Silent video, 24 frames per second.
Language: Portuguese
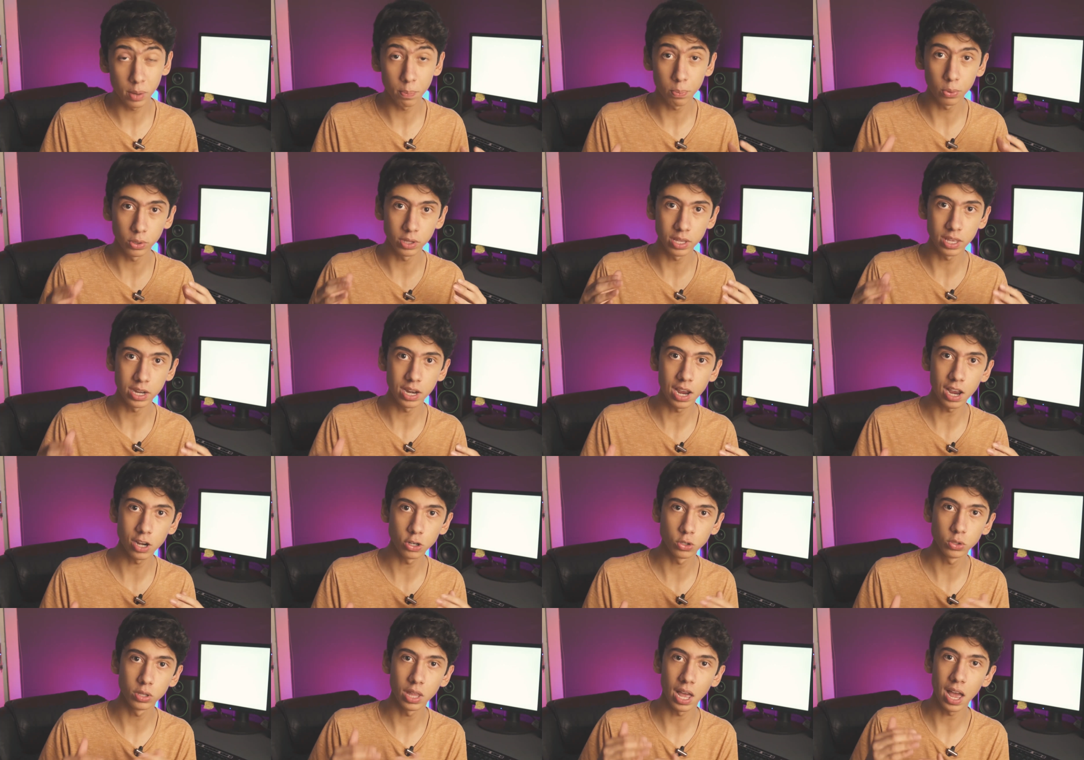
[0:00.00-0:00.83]
que poderia
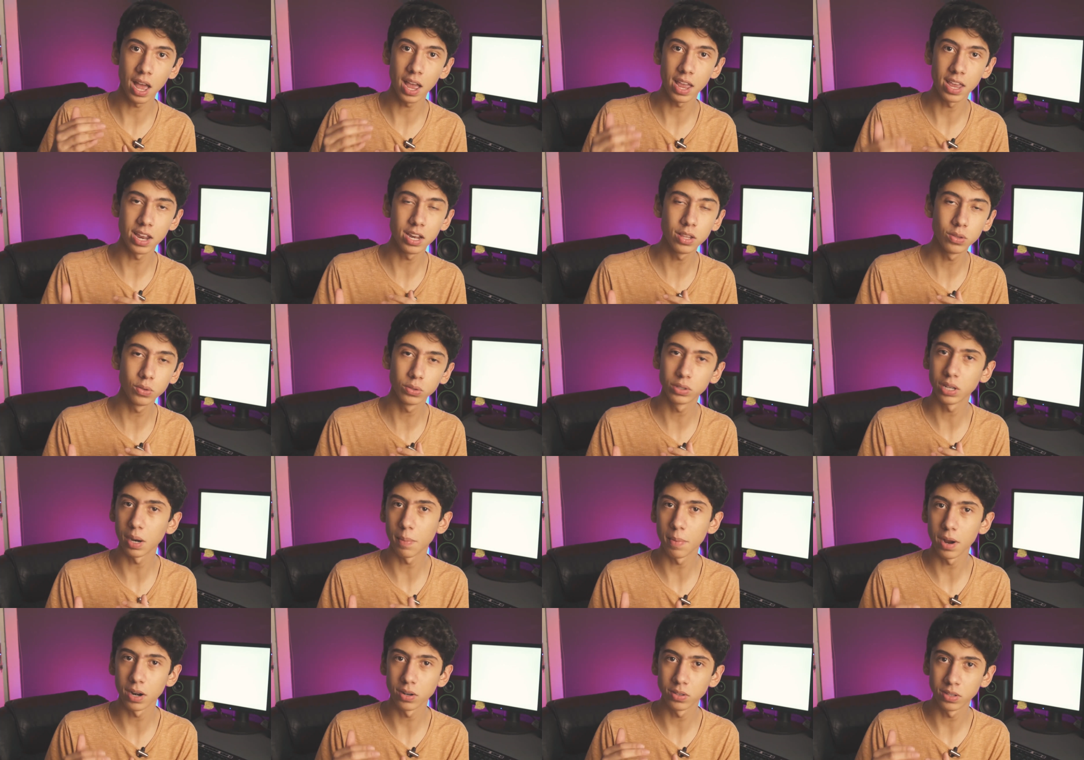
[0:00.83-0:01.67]
ajudar ele no
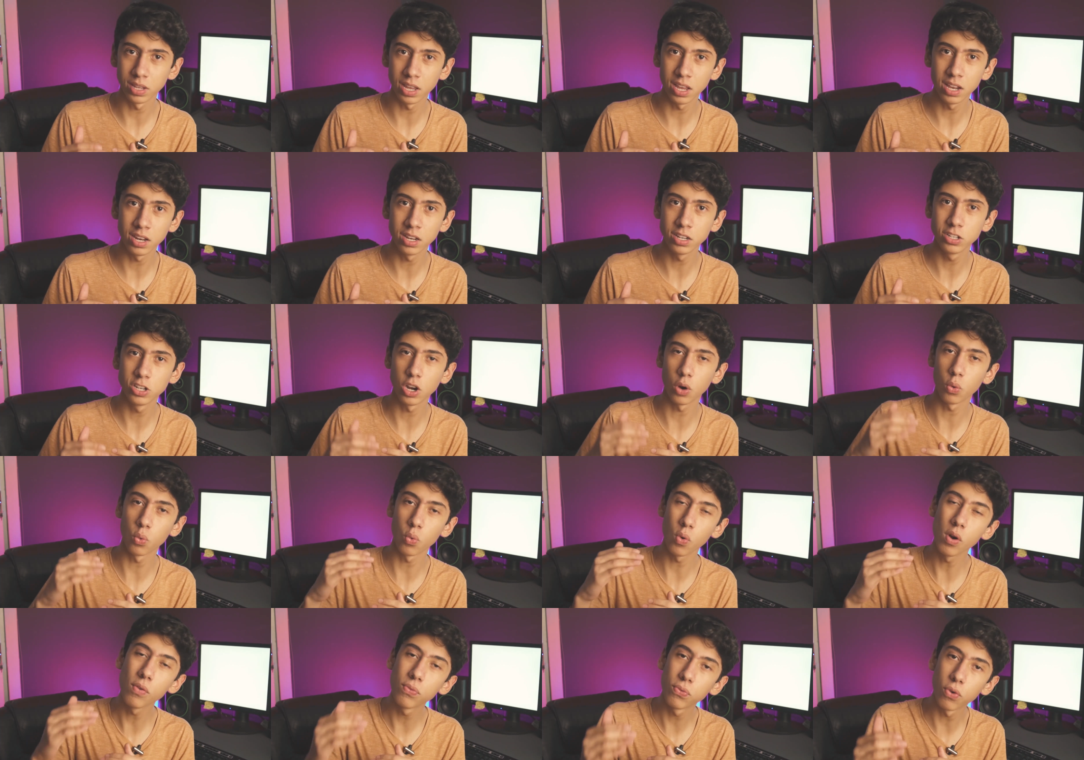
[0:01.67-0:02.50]
trabalho dele de
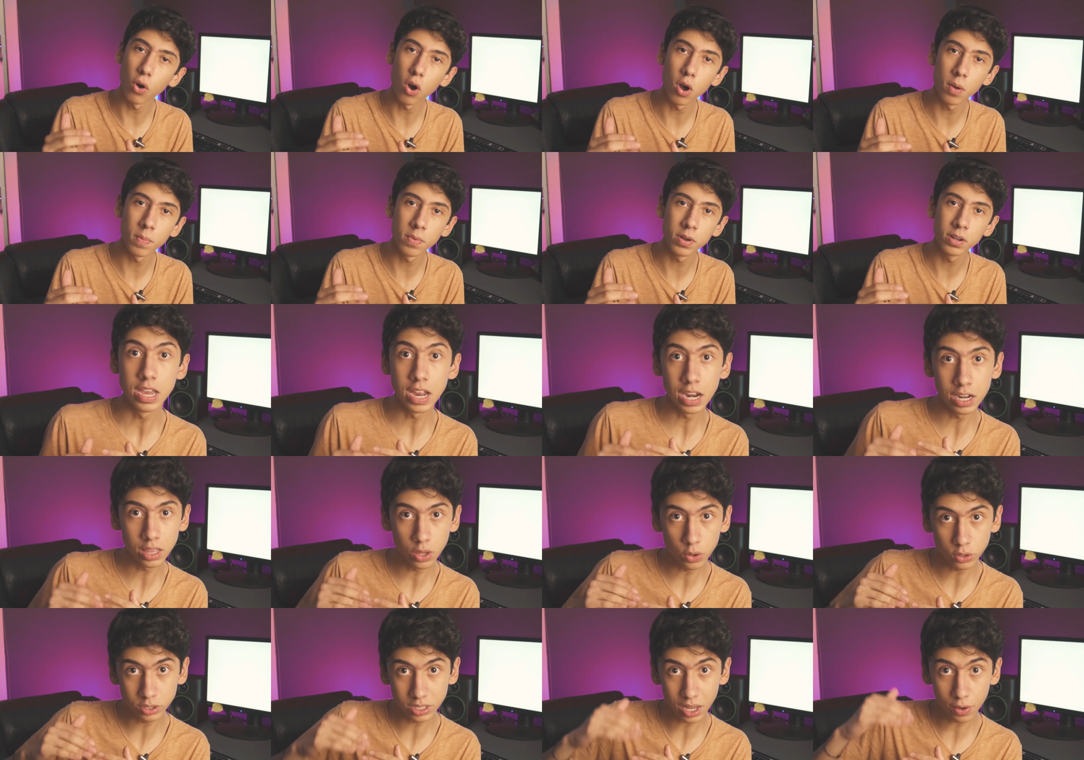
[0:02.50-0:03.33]
alguma forma e
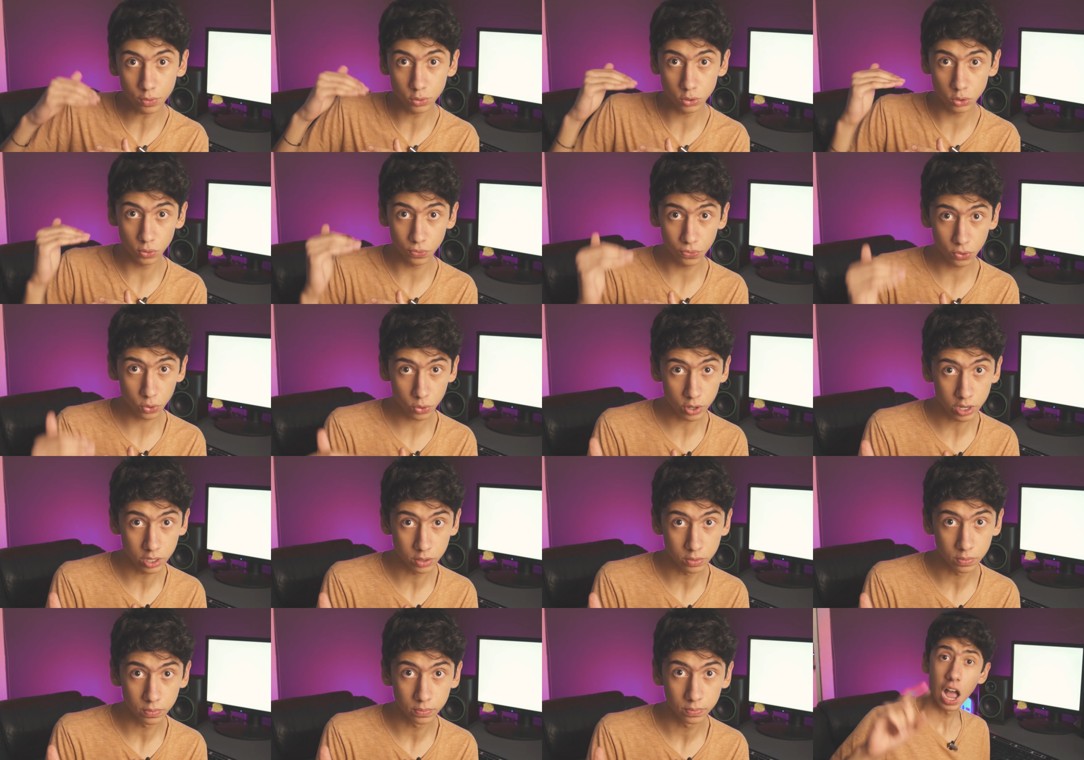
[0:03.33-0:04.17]
ele não estava
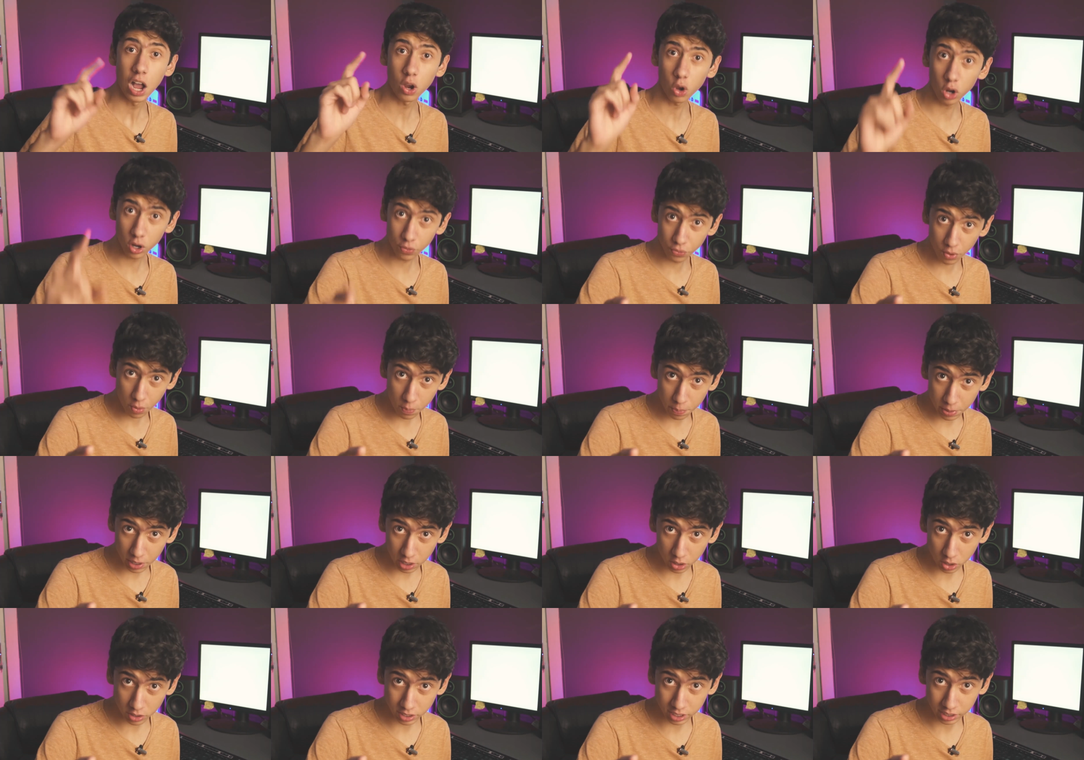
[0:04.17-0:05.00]
usufruindo. Agora vamos
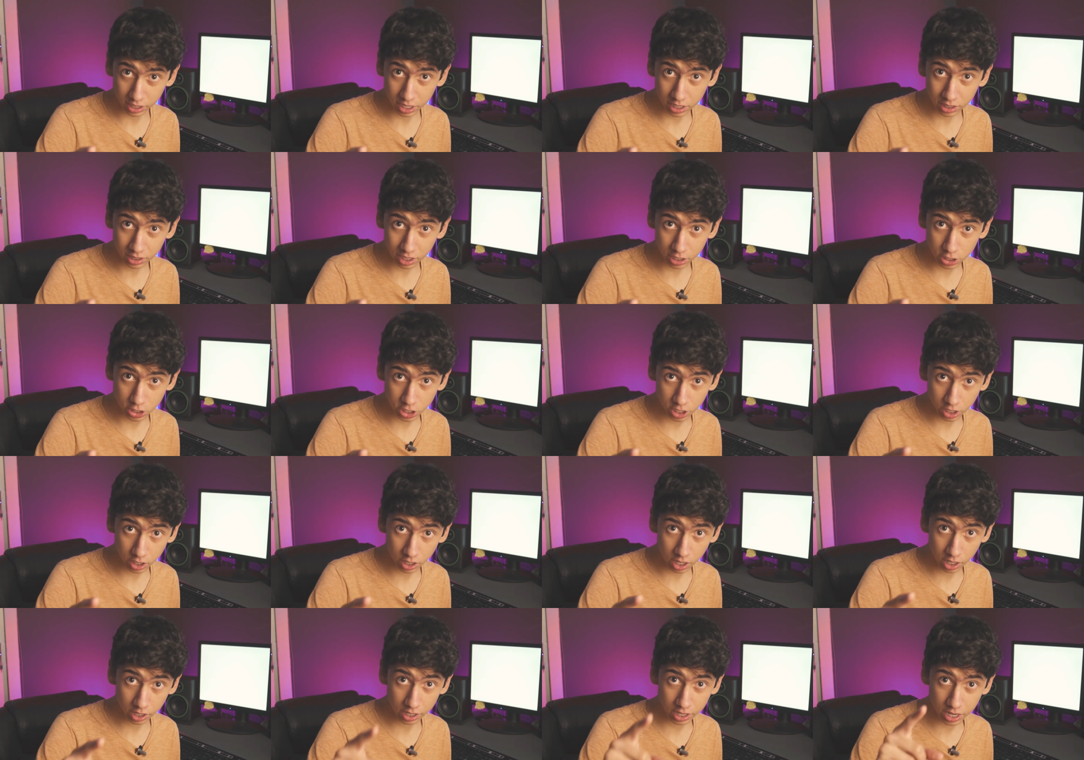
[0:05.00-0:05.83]
para nossa quinta
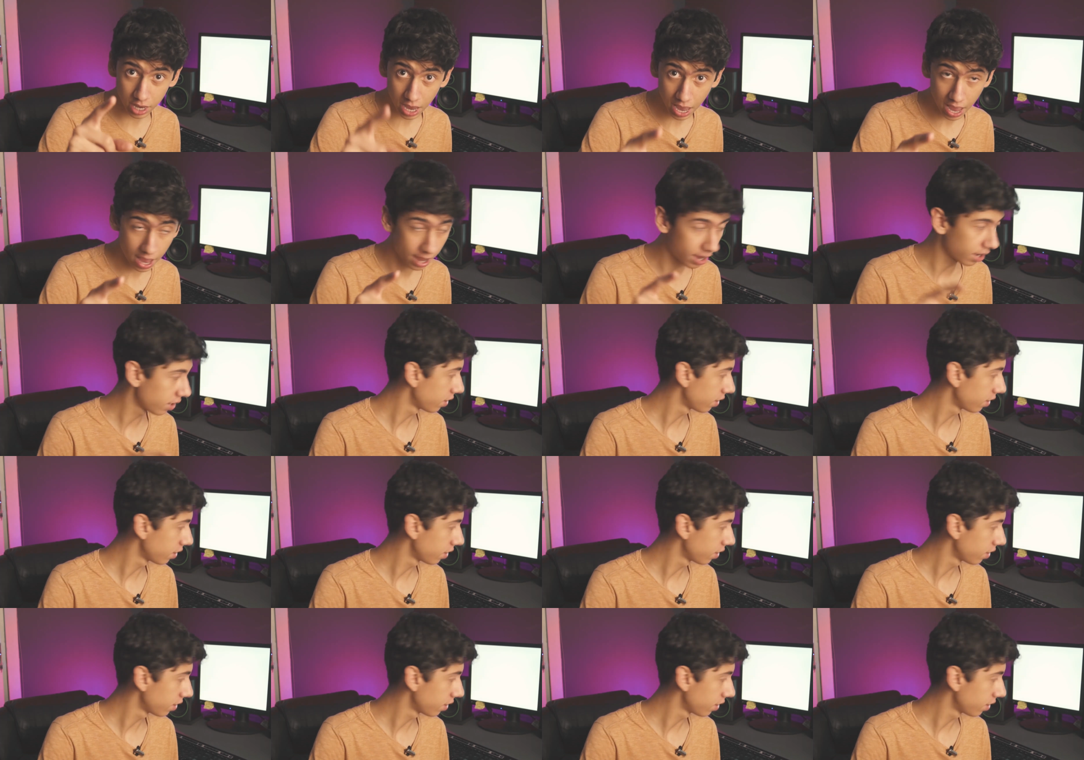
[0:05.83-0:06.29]
dica que é